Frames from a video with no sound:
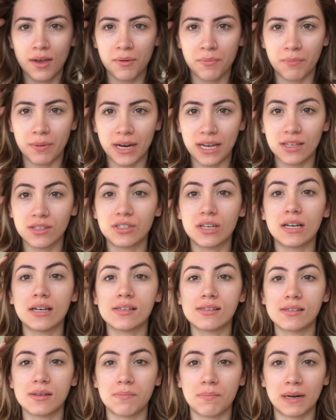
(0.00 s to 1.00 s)
Prende ele
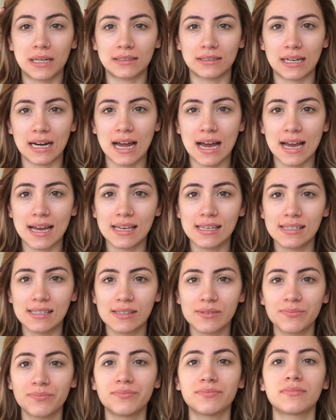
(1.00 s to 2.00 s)
assim para trás
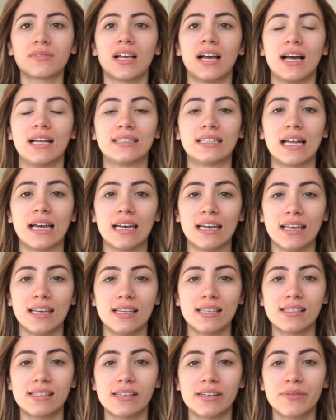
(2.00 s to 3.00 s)

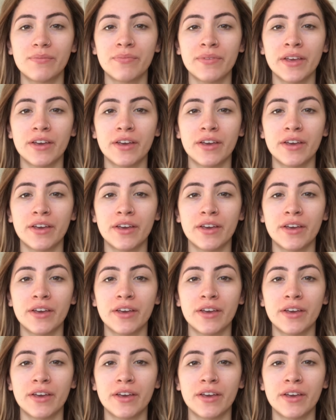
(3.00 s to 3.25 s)
Analisa,